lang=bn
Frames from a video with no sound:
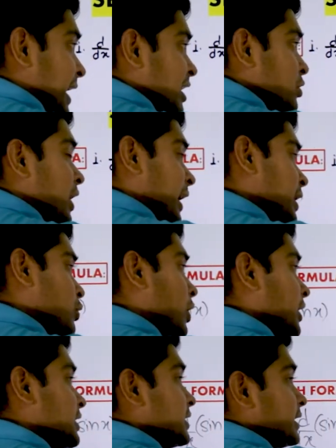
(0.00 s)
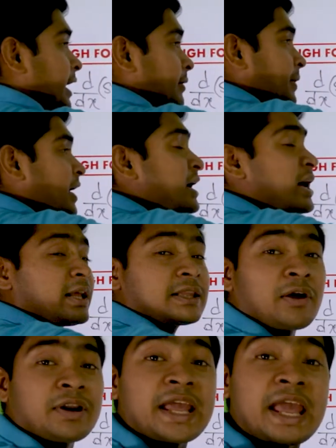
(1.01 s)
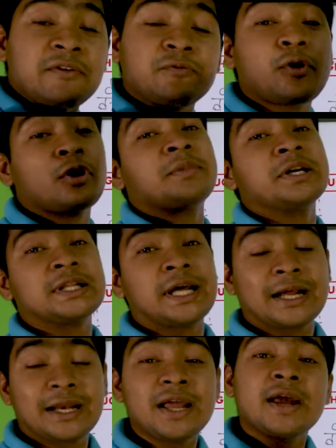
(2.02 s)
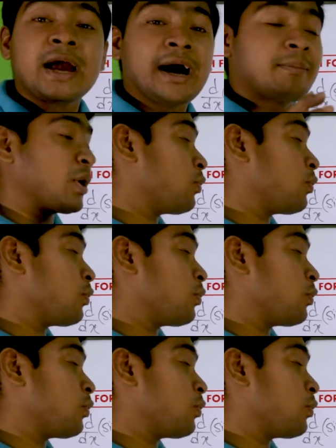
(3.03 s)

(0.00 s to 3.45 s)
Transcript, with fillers: এখানেও একই কোয়ান্টিটি থাকবে তাহলে এই ফর্মেটে থাকলে আমরা